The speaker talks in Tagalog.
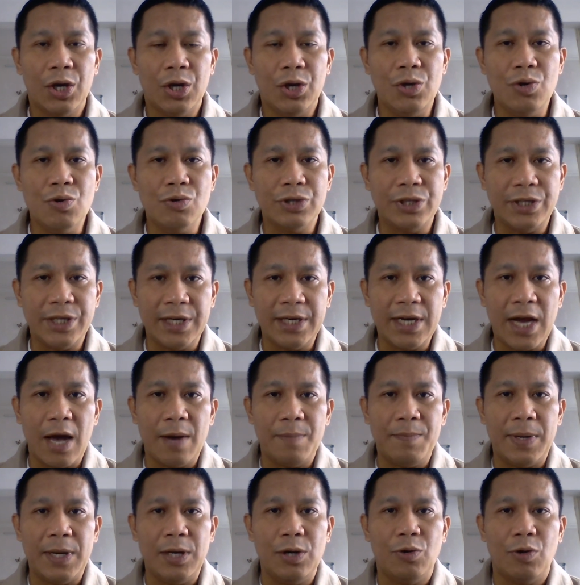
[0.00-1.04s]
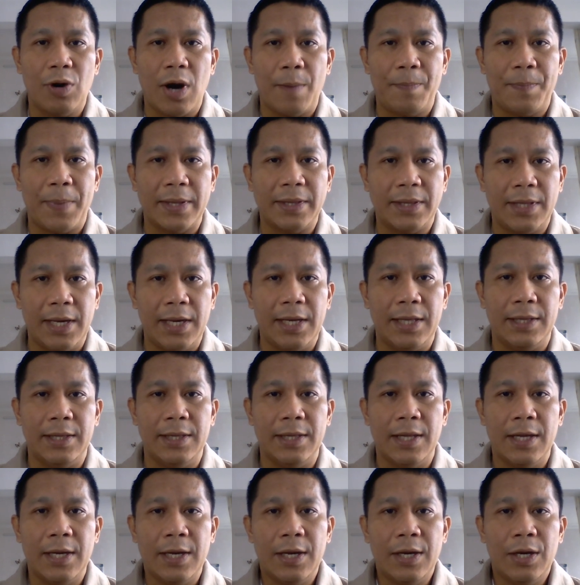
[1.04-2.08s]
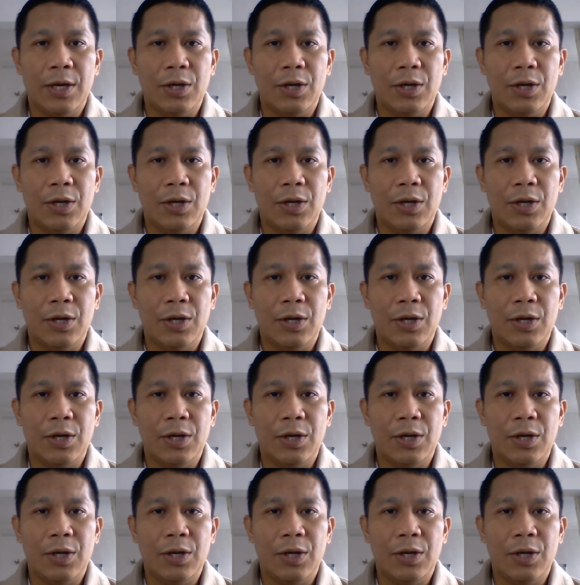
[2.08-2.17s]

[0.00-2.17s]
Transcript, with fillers: yung sinabi nung kapatid